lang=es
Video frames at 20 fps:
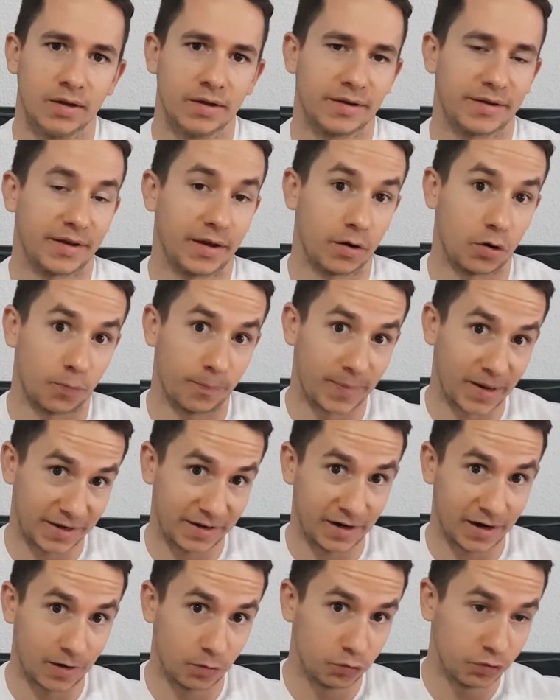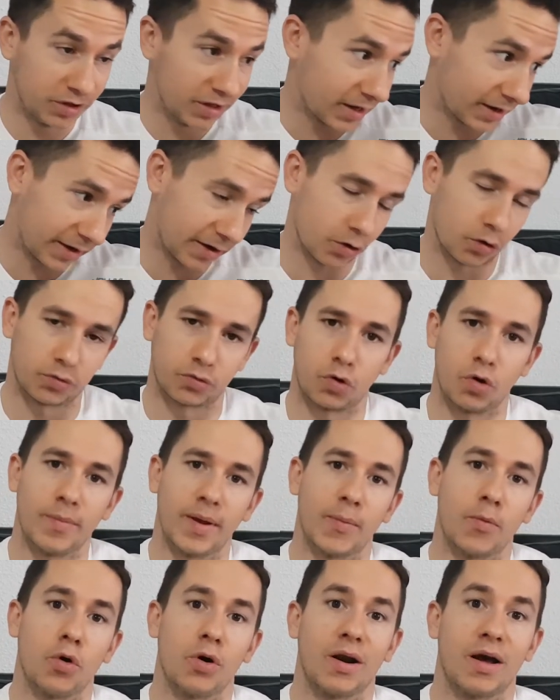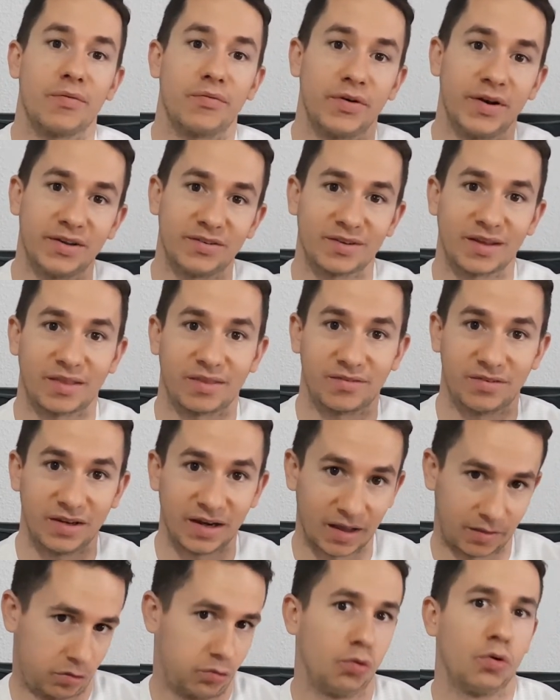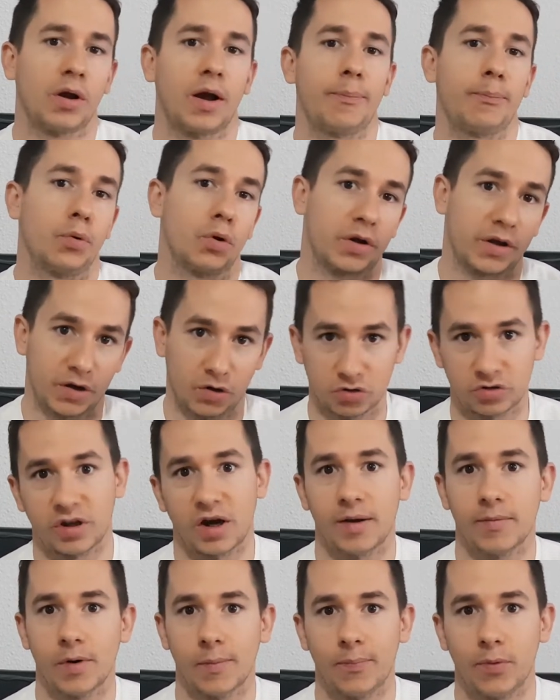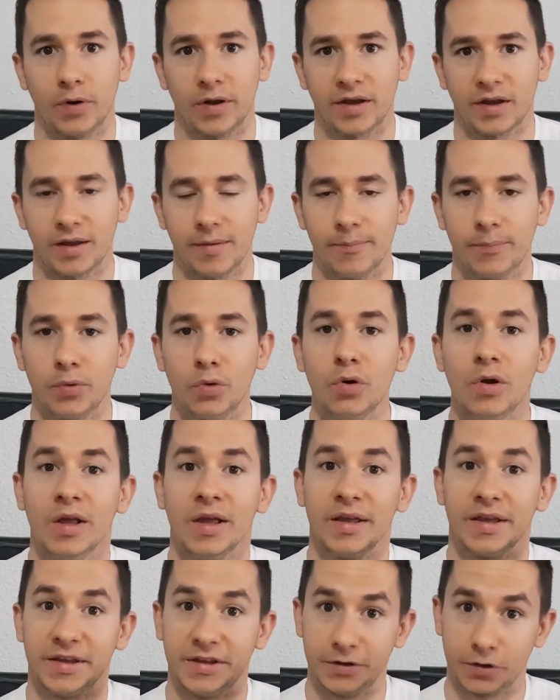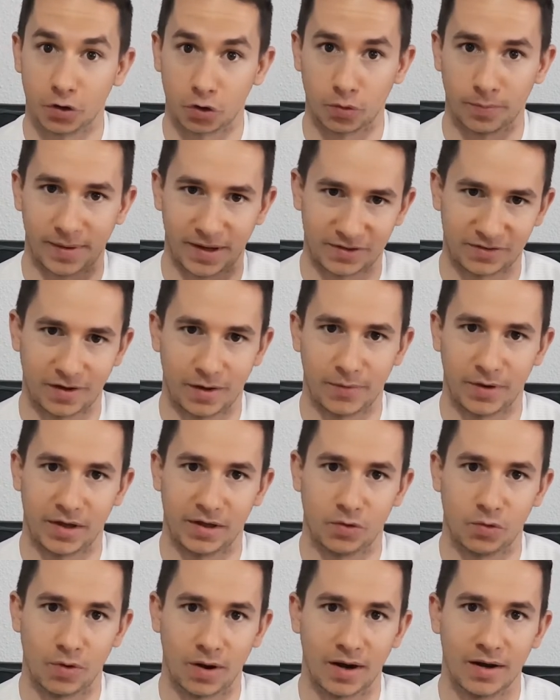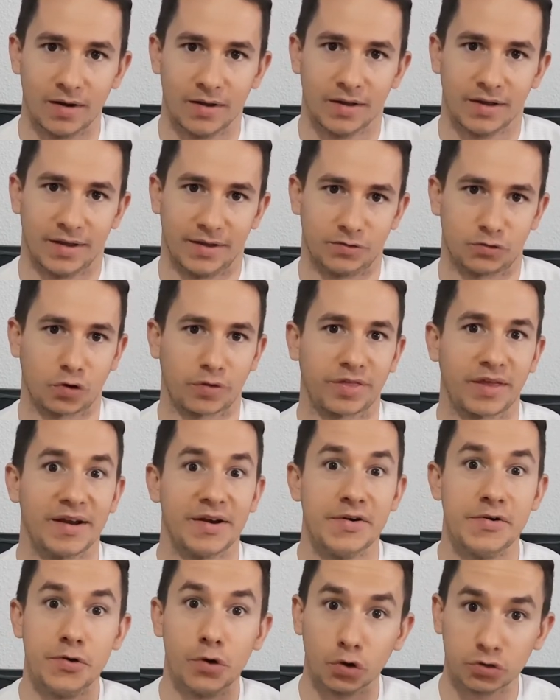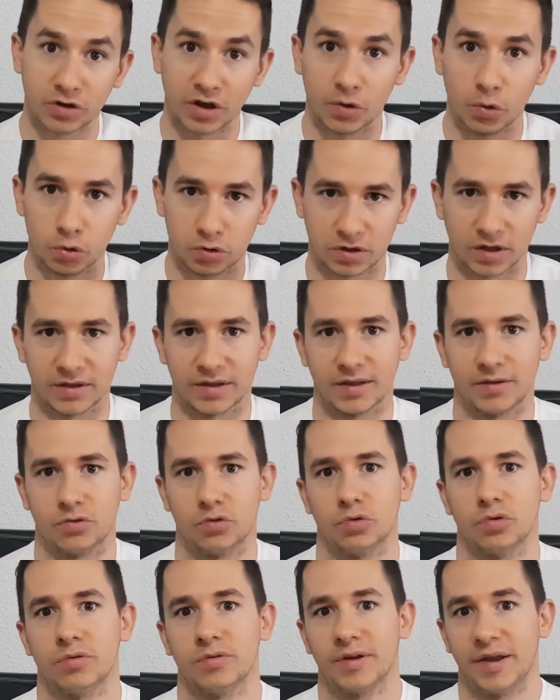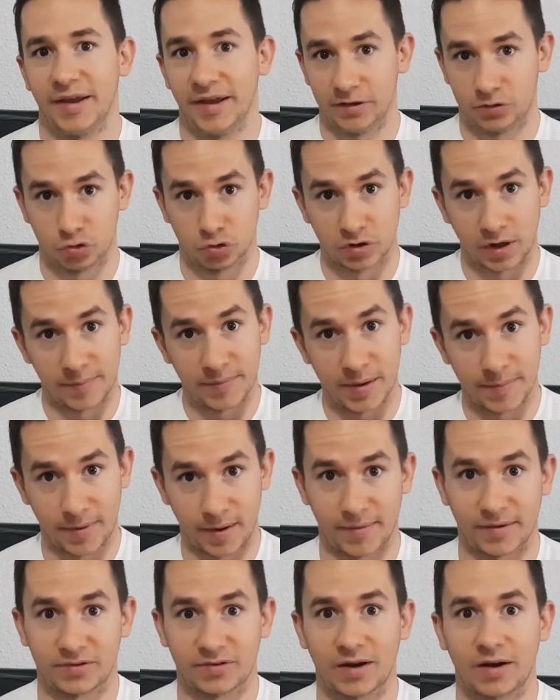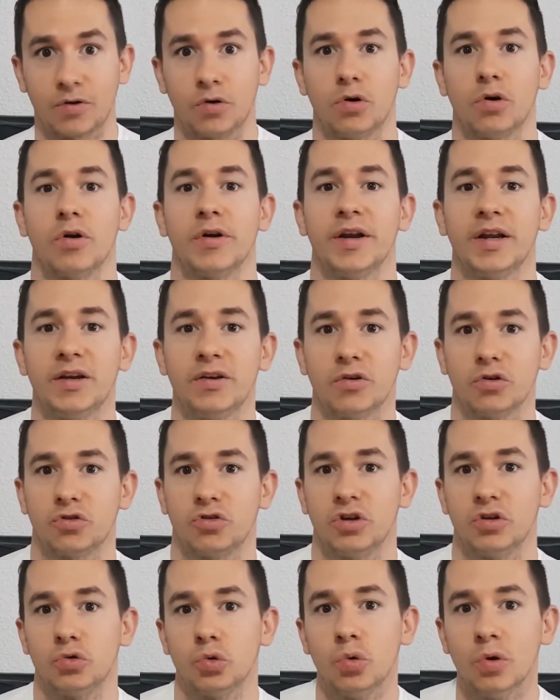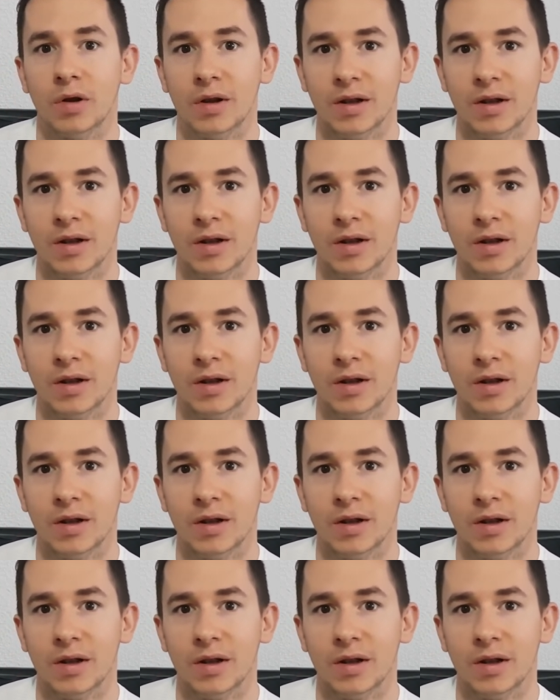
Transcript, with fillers: que va a llegar un día que nos comemos las fresas sin azúcar porque no tenemos, por ejemplo, y no nos va a saber igual. Entonces no te gusta tanto. Esto también va a pasar con los niños. Si tú